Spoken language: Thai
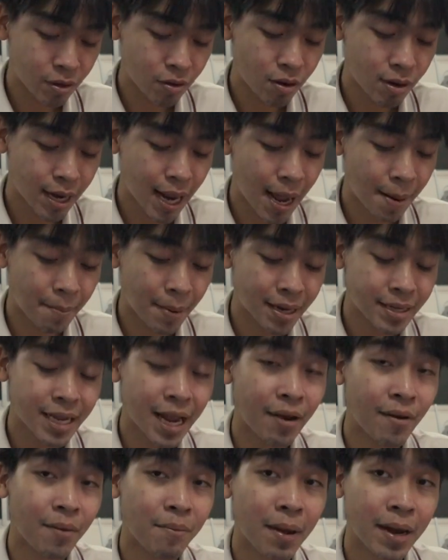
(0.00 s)
ค่อนข้างมั่นใจ
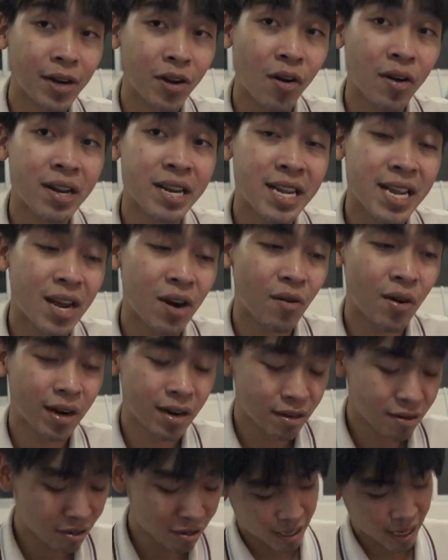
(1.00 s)
แบบแบตก้อนเดียวอ่ะเน
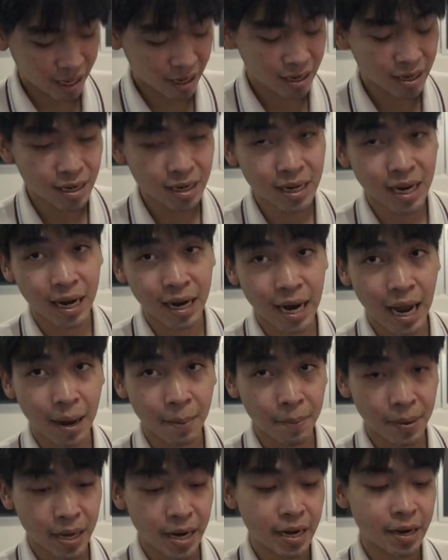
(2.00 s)
อะนั่นก็คือหลั
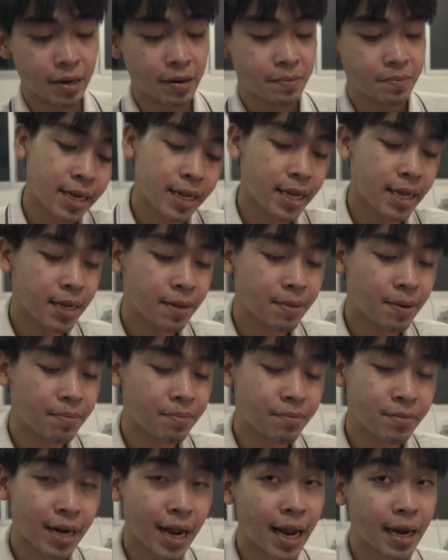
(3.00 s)
กๆประเด็นที่แบบ
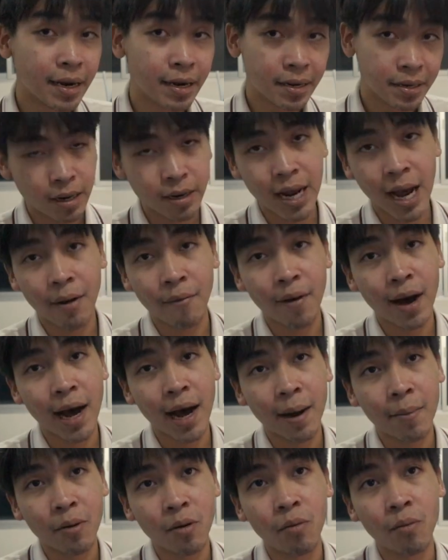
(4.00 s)
นั่นแล้วถามว่า
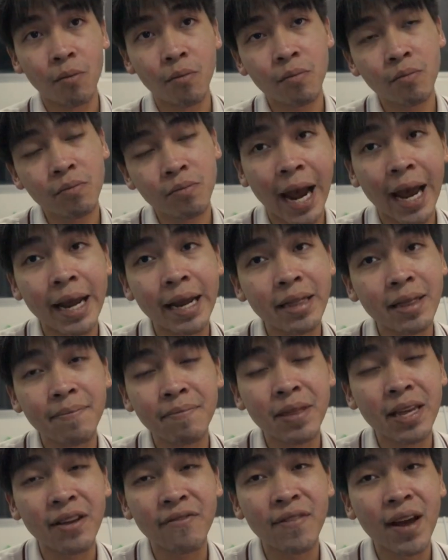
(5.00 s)
ผมใช้
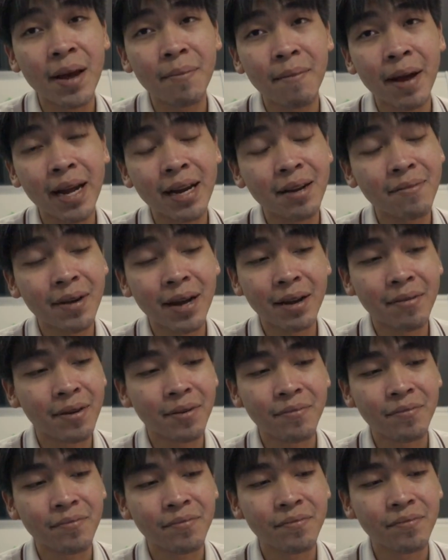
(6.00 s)
14 เฟรมไหมทำไมแบ
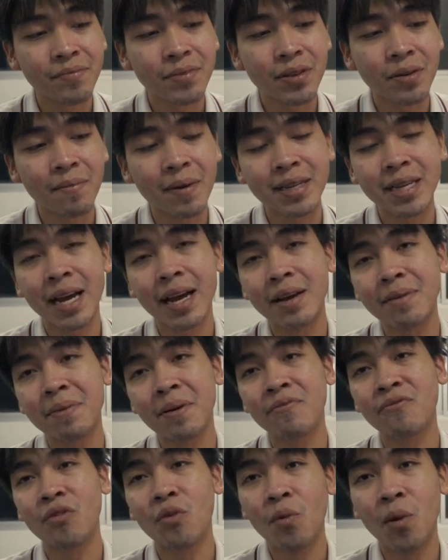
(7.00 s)
บต้องมาใช้แบ
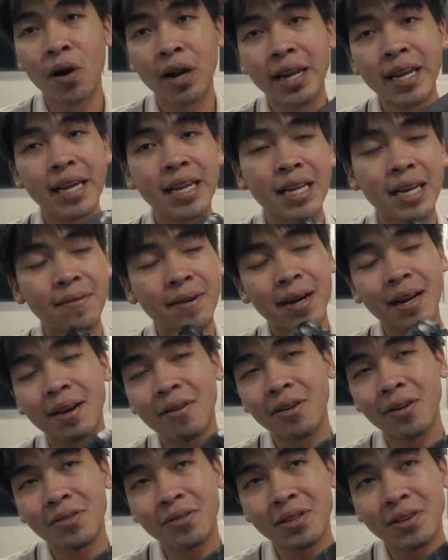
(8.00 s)
บฟูลบอดี้ใช่ไหม เรา
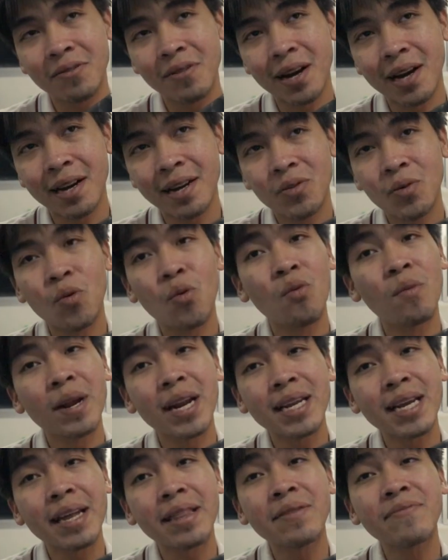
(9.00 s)
ก็รู้สึกว่ากูไม่
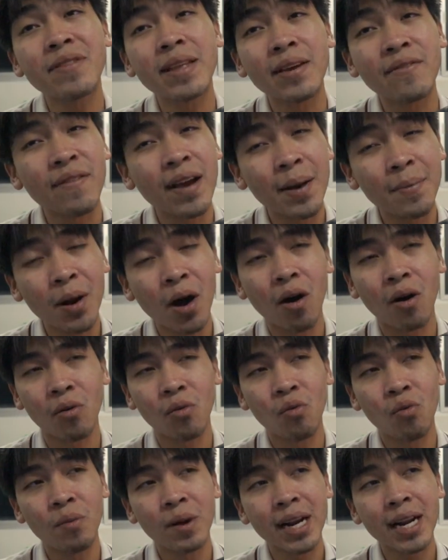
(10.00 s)
ได้ใช้ 14 เฟรมหรอก
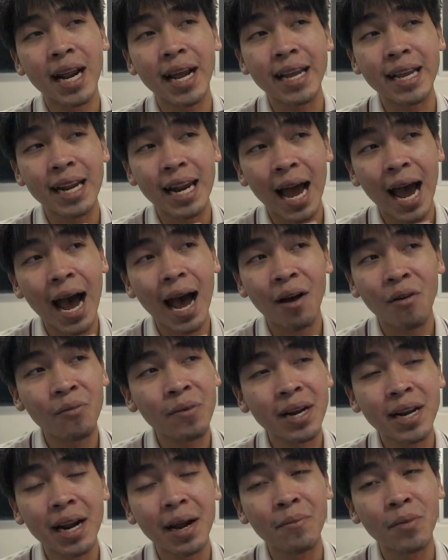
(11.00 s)
กูไม่ได้ถ่ายกีฬา กู
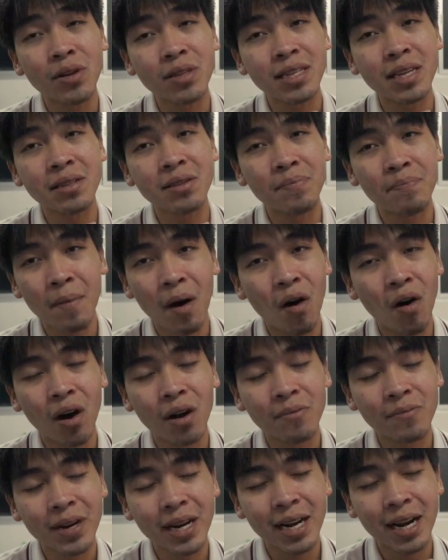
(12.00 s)
ไม่ได้ถ่ายมอเตอร์สปอร์ต
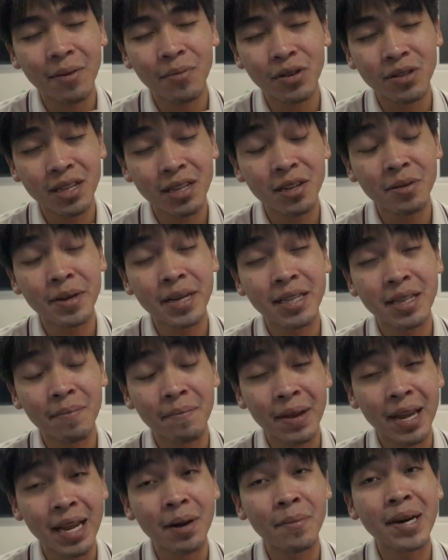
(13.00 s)
ไม่ได้ถ่ายมอเตอร์จีพีแต่
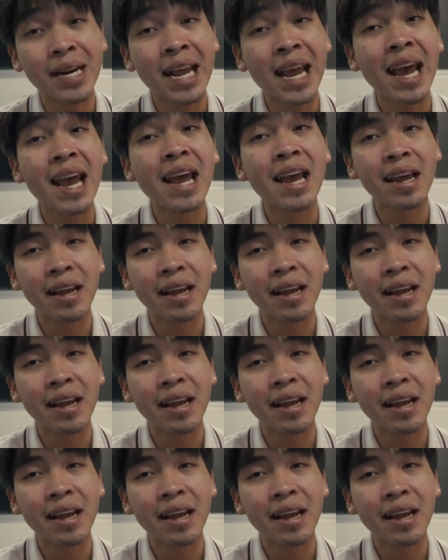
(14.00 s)
มีแล้วมันเท่